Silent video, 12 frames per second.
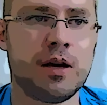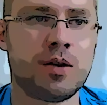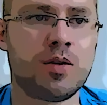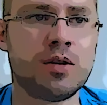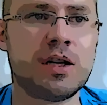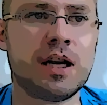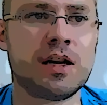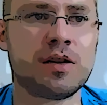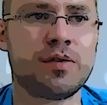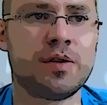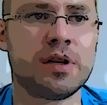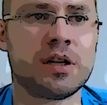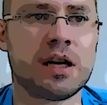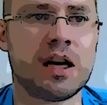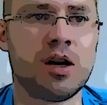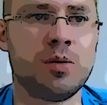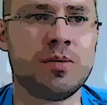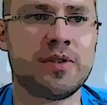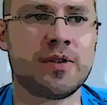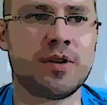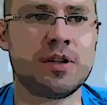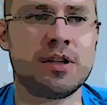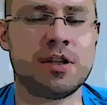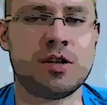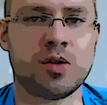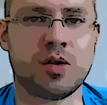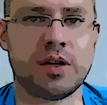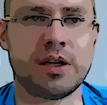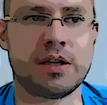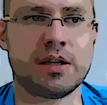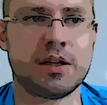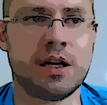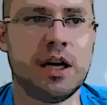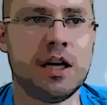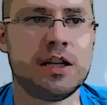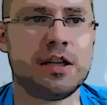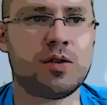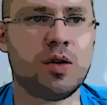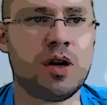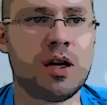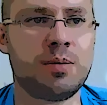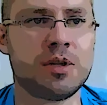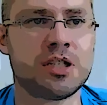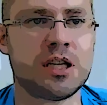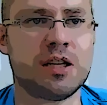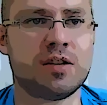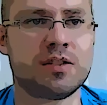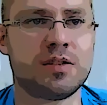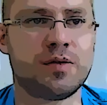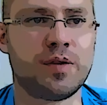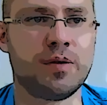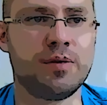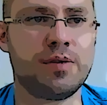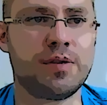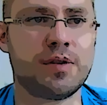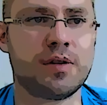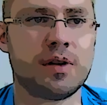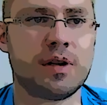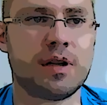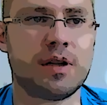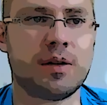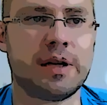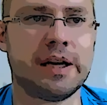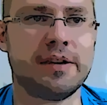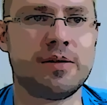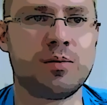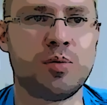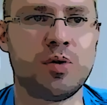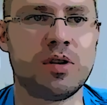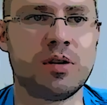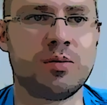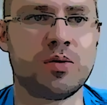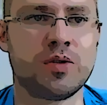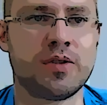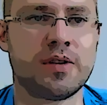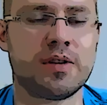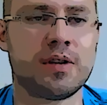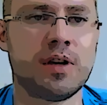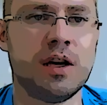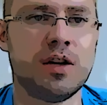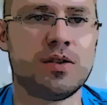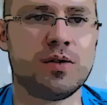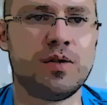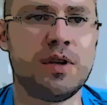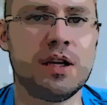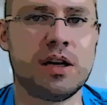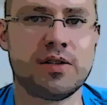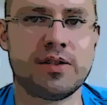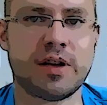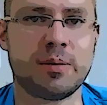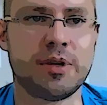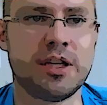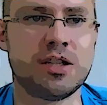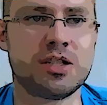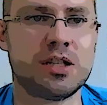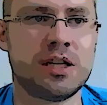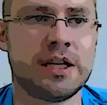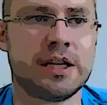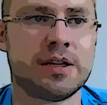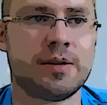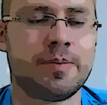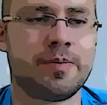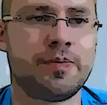Grundlage für ihren Glauben ist heute die Tora. Die Tora besteht aus den fünf ersten Büchern Mose sowie aus rabbinischen Lehren.